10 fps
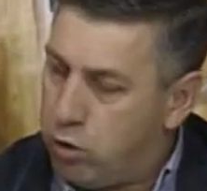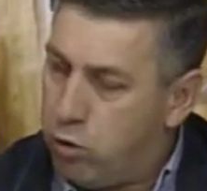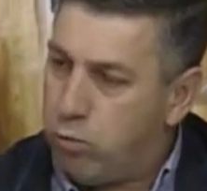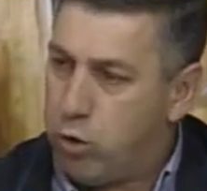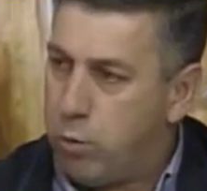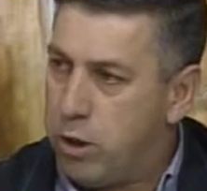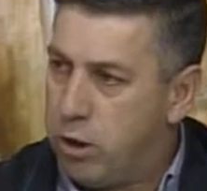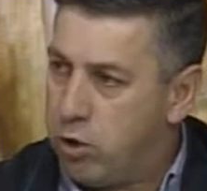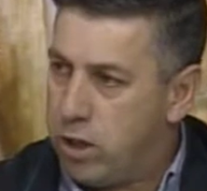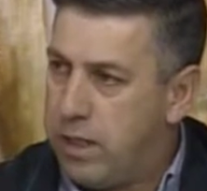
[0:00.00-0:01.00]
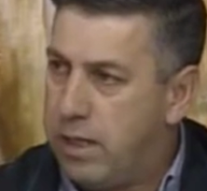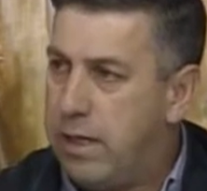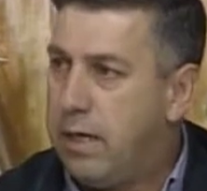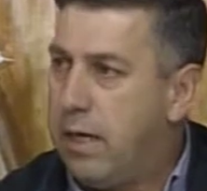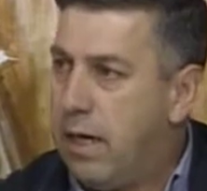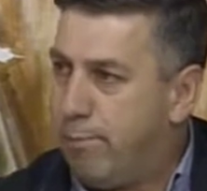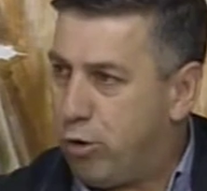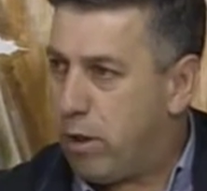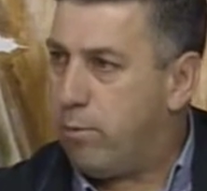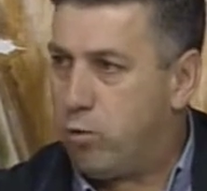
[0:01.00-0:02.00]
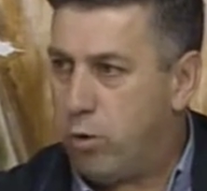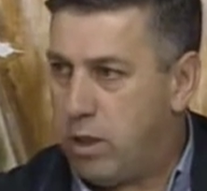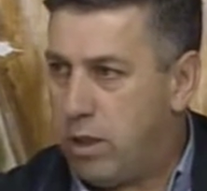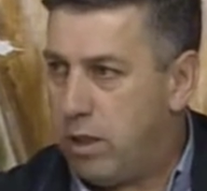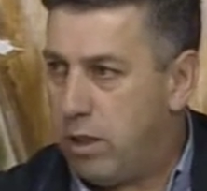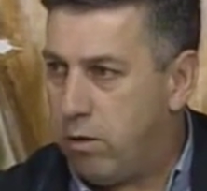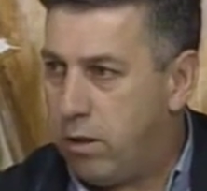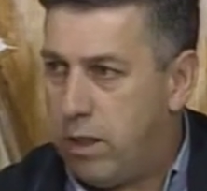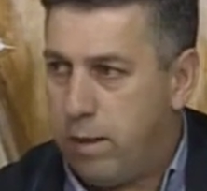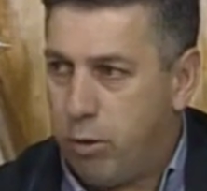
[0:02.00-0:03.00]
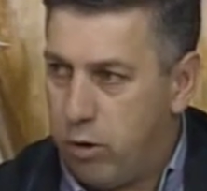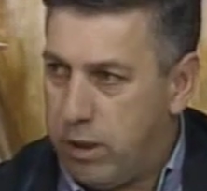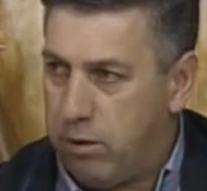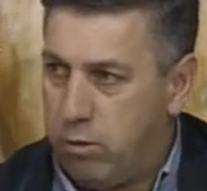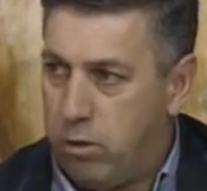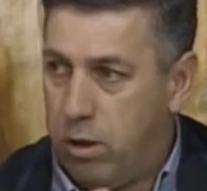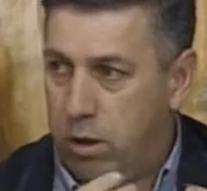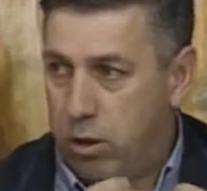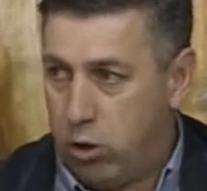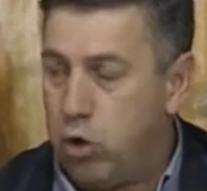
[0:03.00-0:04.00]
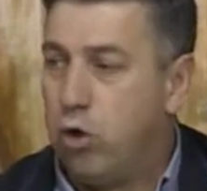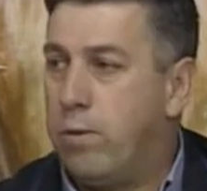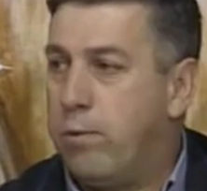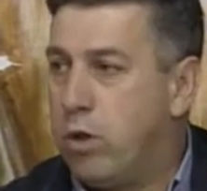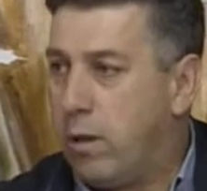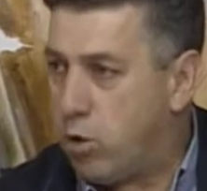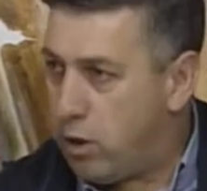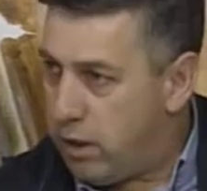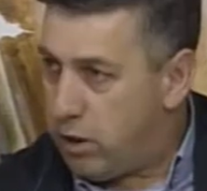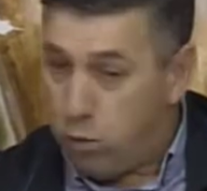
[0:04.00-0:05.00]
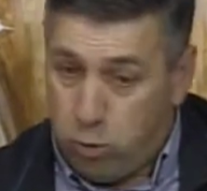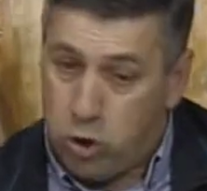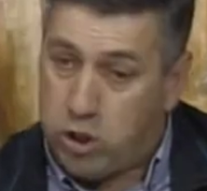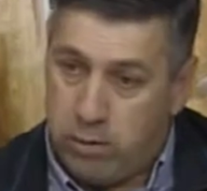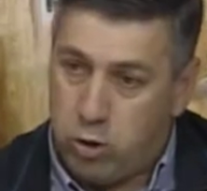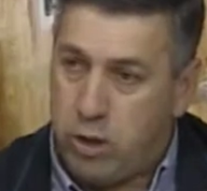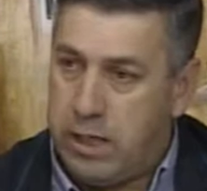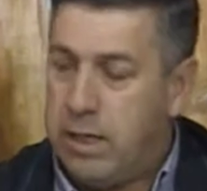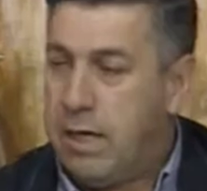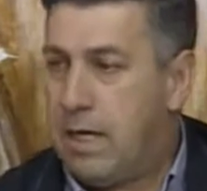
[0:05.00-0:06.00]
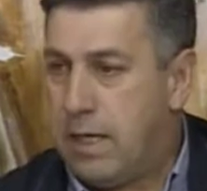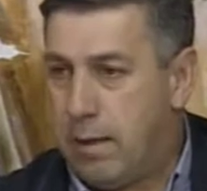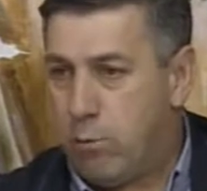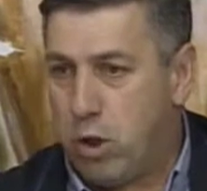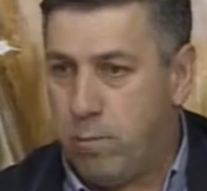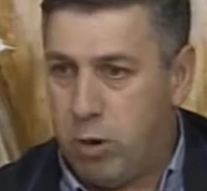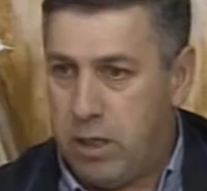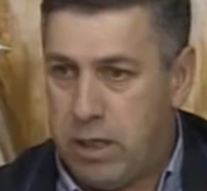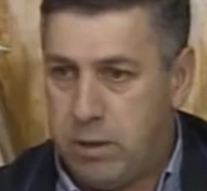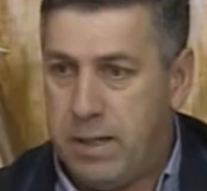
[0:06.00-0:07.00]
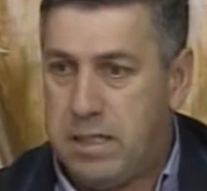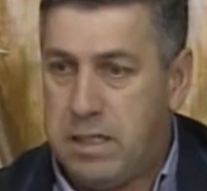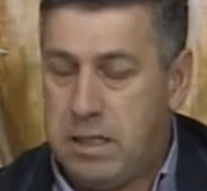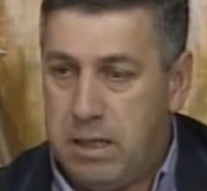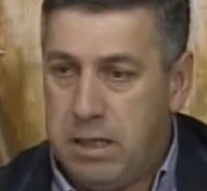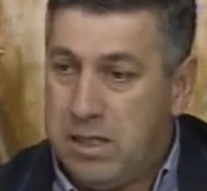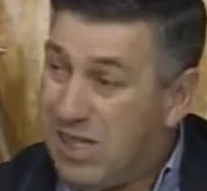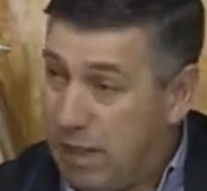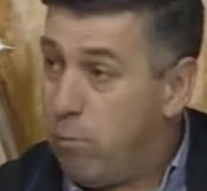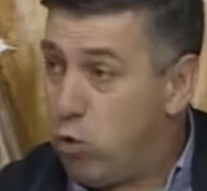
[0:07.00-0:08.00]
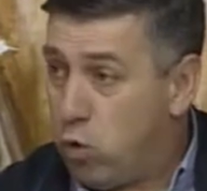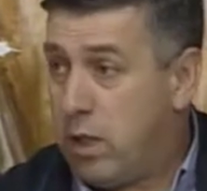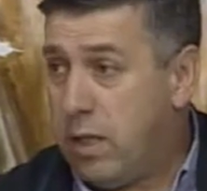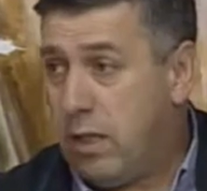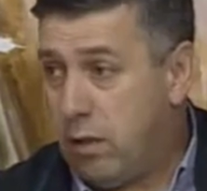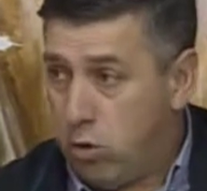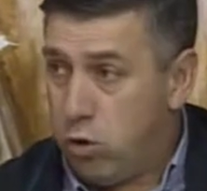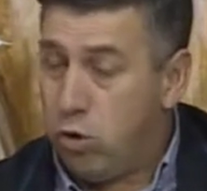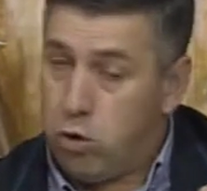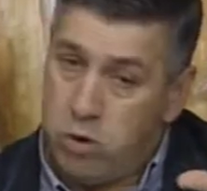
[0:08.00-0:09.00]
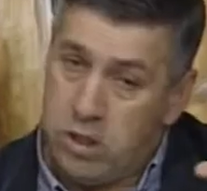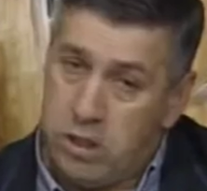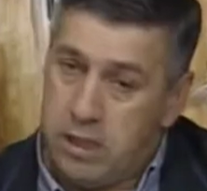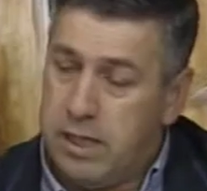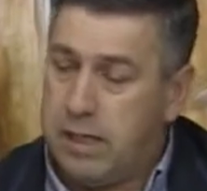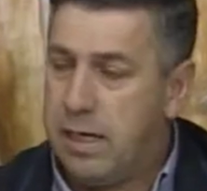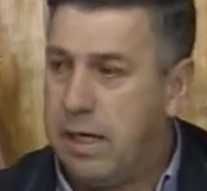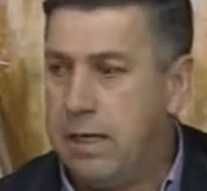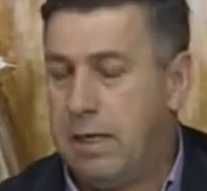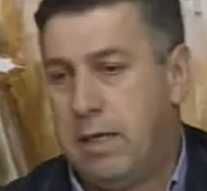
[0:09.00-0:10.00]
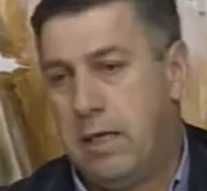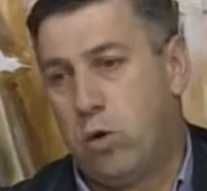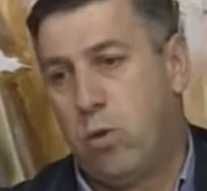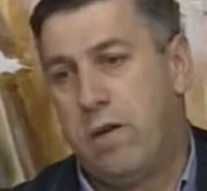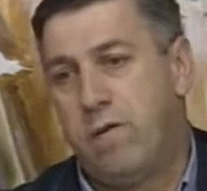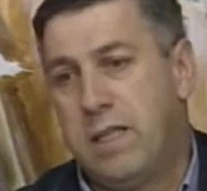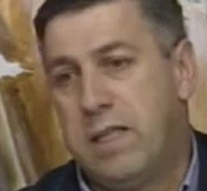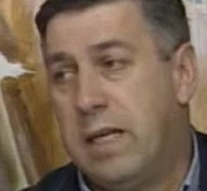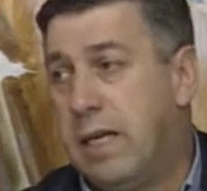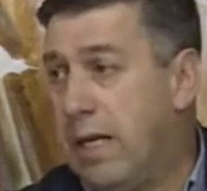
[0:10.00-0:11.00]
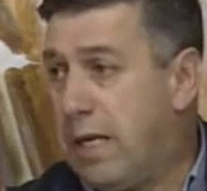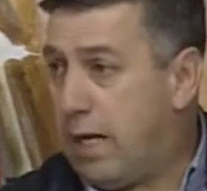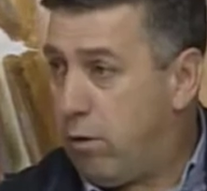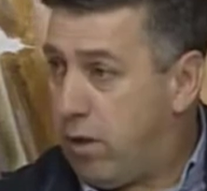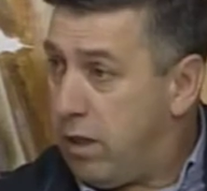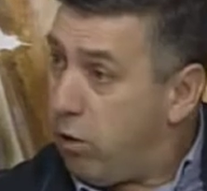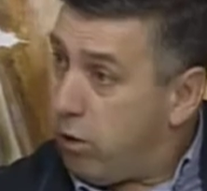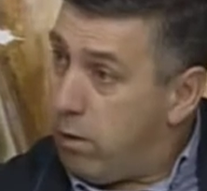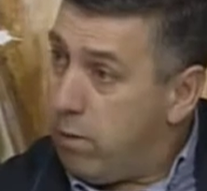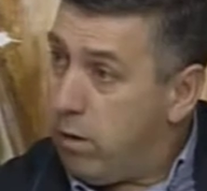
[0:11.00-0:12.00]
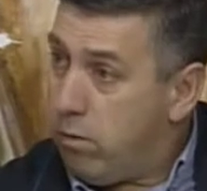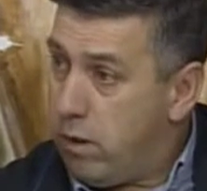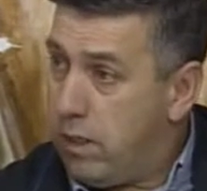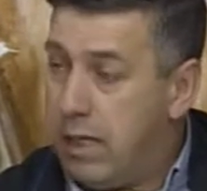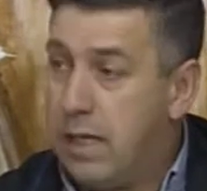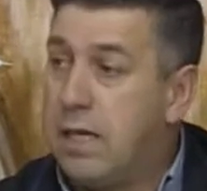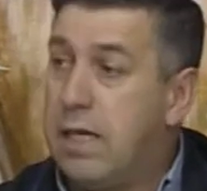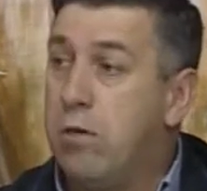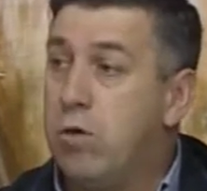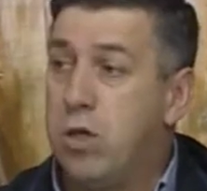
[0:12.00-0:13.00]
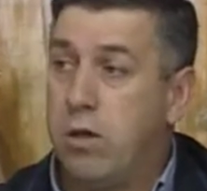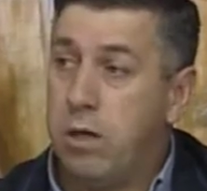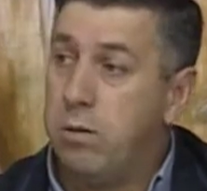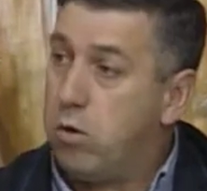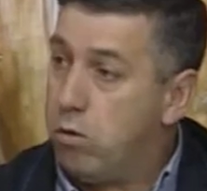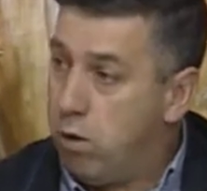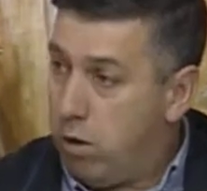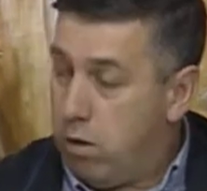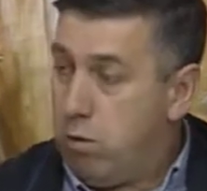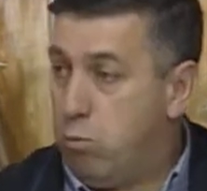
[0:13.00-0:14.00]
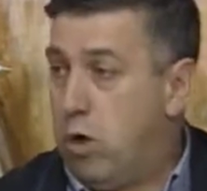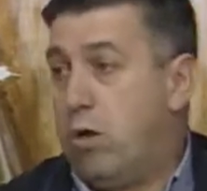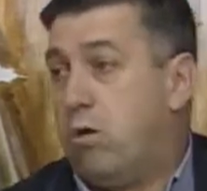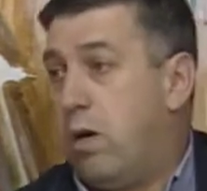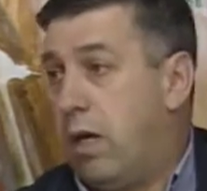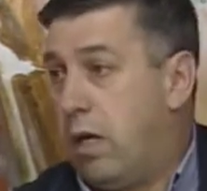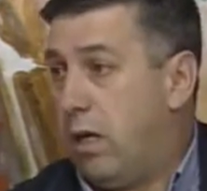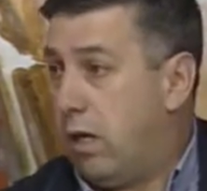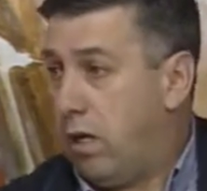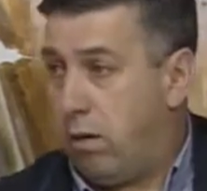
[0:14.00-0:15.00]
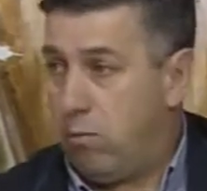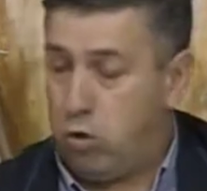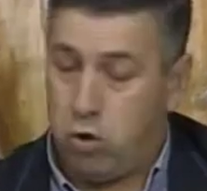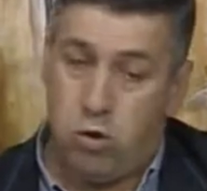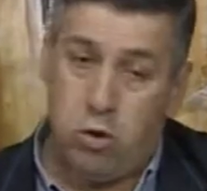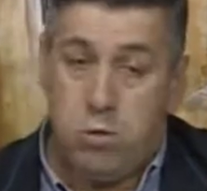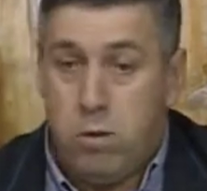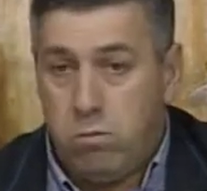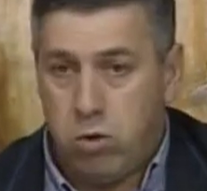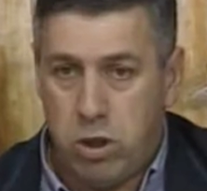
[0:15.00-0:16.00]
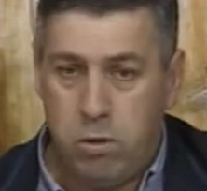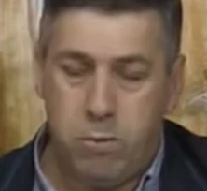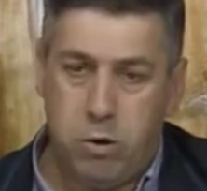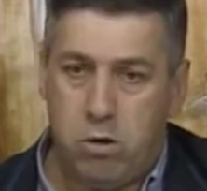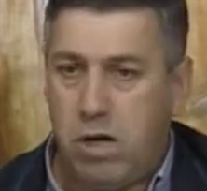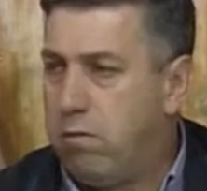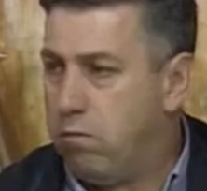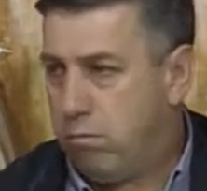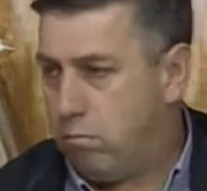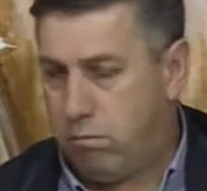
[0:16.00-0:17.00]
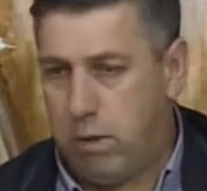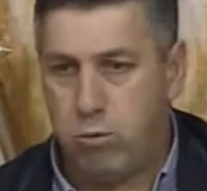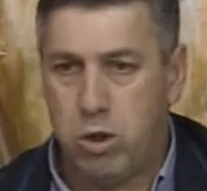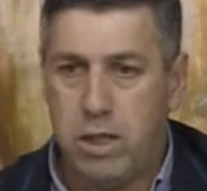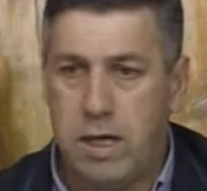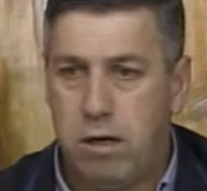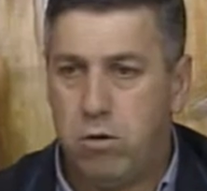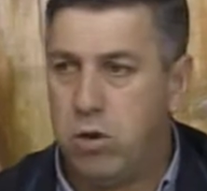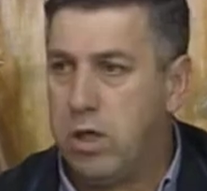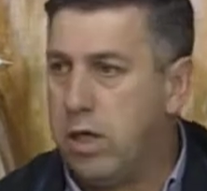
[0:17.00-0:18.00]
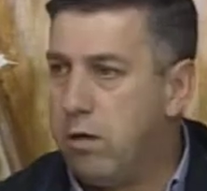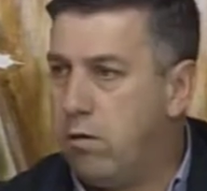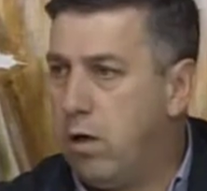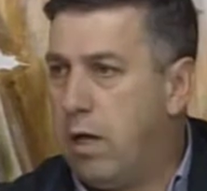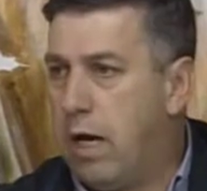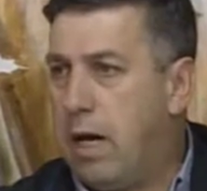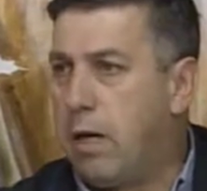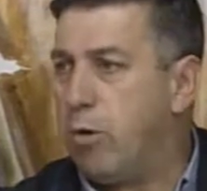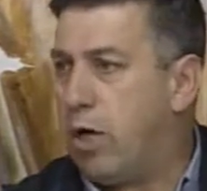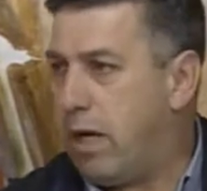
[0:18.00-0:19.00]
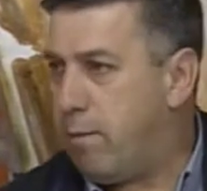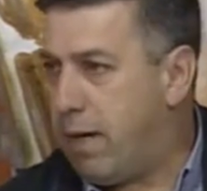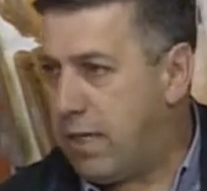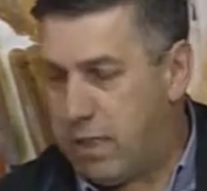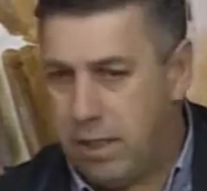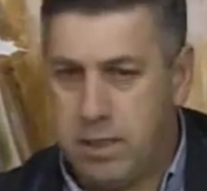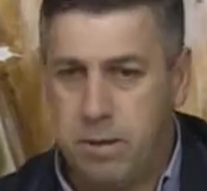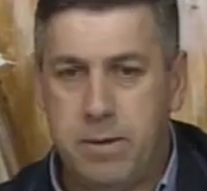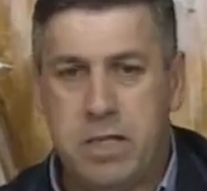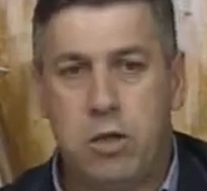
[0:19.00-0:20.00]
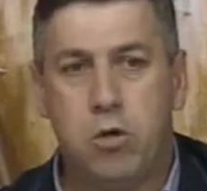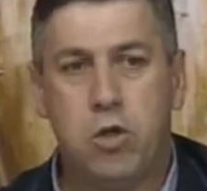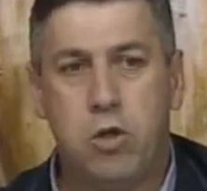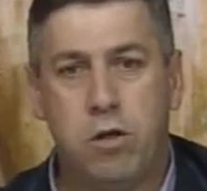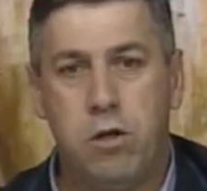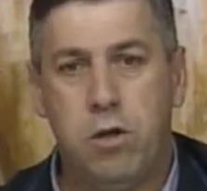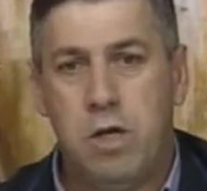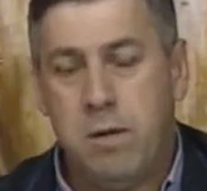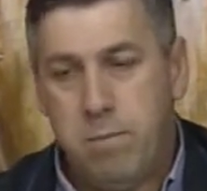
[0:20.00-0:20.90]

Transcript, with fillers: grupos políticos de NEDA apostamos por ese centro de día, por lo tanto, nosotros vamos, tenemos que, somos los que estamos ahora, tenemos que poner las bases, ya tenemos una idea, nosotros nuestra idea de la escuela infantil era al lado del centro cívico, en NEDA, que tiene un estacionamiento bueno, no hay muchos coches, bueno, se llevó por otro lado, vamos a dejarlo, eso ya quedó, hay que ponerle en marcha y que se pasa al consorcio, pero